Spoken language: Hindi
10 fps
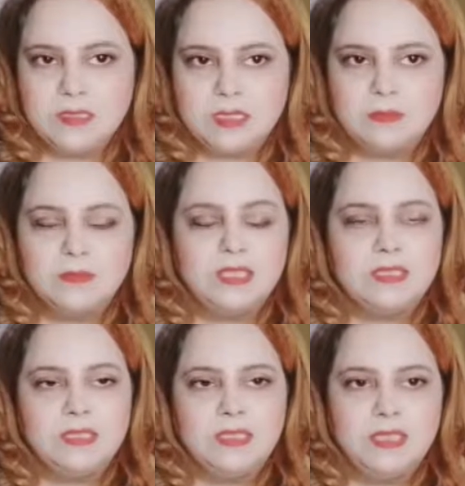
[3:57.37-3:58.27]
ख़त्म
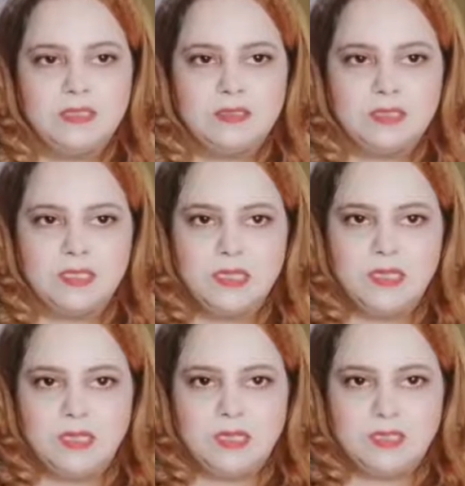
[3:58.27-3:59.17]
करती है और
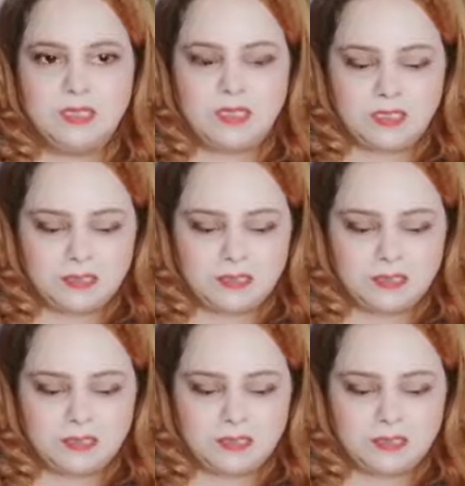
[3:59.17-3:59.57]
आ,